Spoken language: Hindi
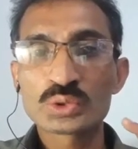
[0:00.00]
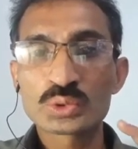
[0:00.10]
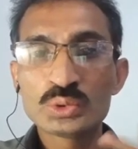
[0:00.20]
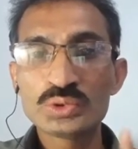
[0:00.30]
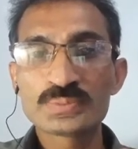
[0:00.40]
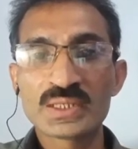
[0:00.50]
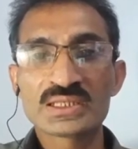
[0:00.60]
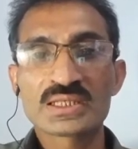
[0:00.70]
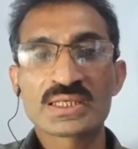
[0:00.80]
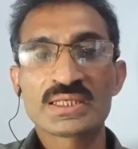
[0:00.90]
टूल्स
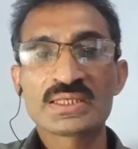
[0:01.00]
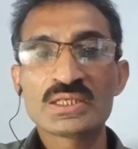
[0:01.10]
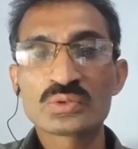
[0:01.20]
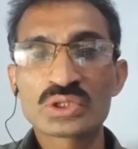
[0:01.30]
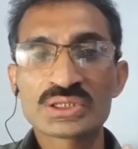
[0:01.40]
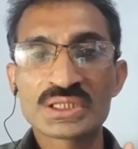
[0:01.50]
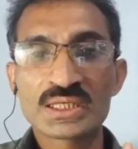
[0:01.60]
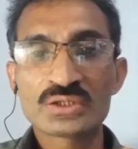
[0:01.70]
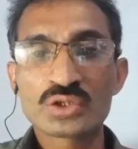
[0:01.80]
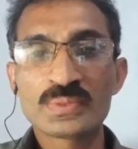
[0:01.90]
बंद करेंगे उनके
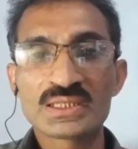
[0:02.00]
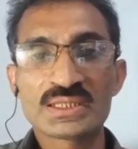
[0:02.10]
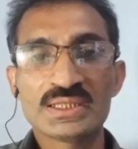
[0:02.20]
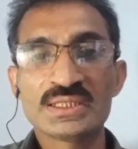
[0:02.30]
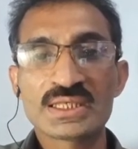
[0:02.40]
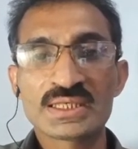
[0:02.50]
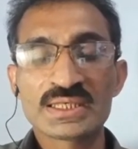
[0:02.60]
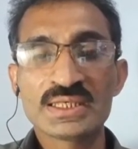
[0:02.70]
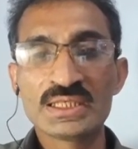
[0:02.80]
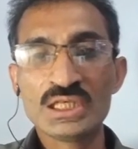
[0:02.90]
चैनल को बंद नहीं
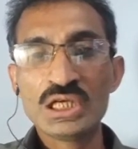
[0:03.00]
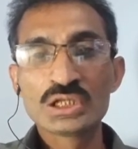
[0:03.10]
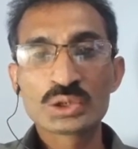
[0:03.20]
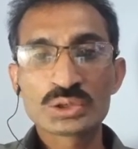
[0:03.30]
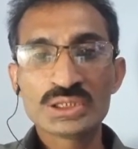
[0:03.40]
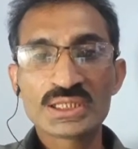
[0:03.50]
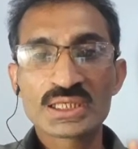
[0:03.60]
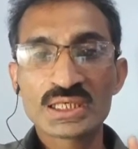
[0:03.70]
करेंगे तो ये एक